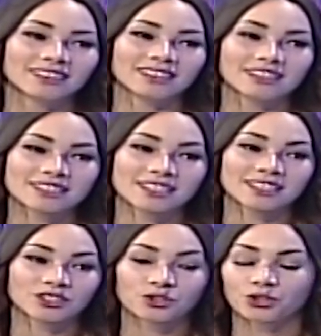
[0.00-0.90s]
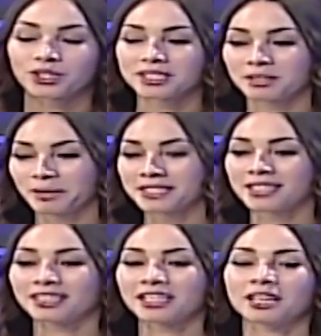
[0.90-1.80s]
y hace todo y está
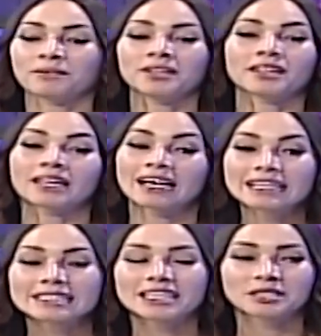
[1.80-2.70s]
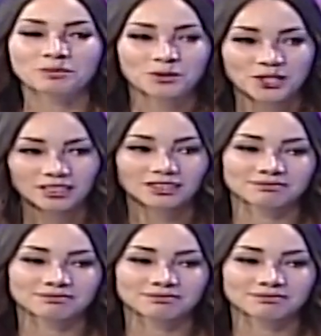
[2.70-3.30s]
presente en la vida de casa y de esposa.